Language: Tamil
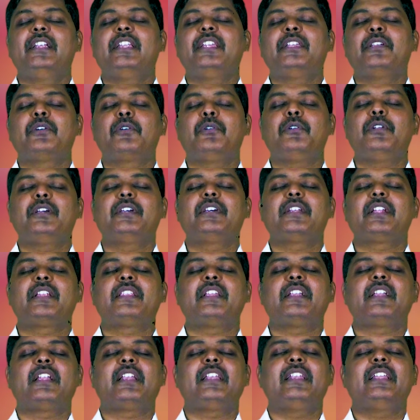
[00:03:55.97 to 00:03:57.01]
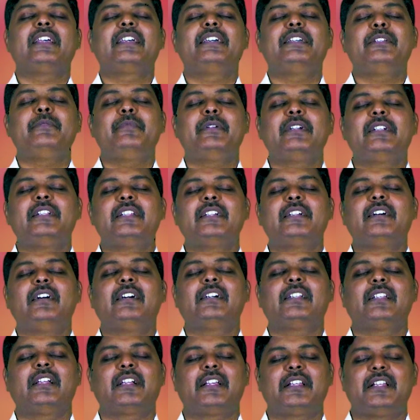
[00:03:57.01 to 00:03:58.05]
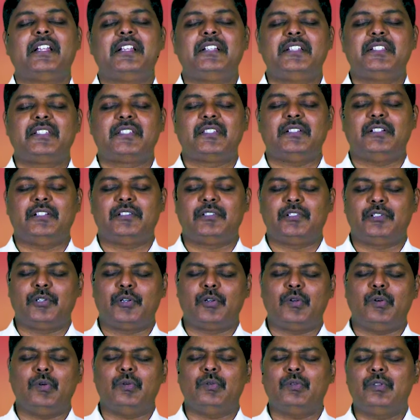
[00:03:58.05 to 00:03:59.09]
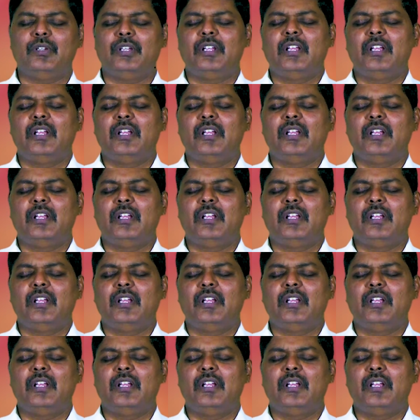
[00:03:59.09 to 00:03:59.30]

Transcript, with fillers: நீங்கள் கொடுக்குற இந்த நல்ல கிருபைகளுக்காக நாங்கள் நன்றி செலுத்துகிறோம்